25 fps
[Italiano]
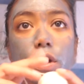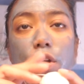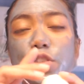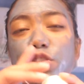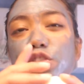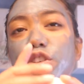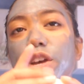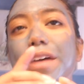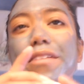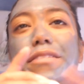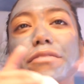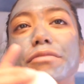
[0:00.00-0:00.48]

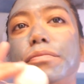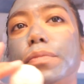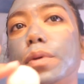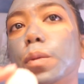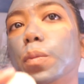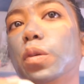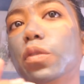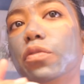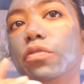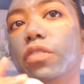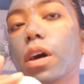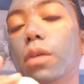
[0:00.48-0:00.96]
cioè
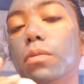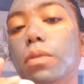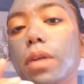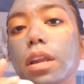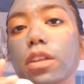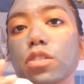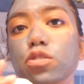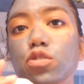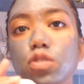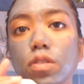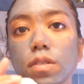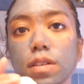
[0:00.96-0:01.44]
proprio fa una
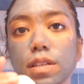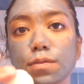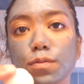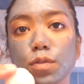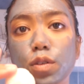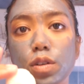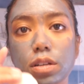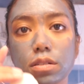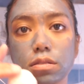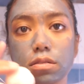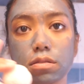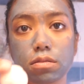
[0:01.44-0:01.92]
leggera
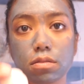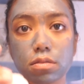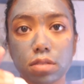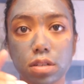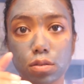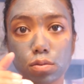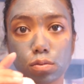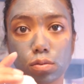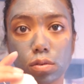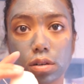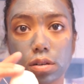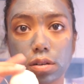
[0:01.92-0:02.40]
sfogliazione
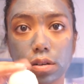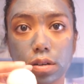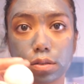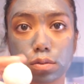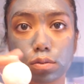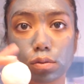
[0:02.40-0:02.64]
sul,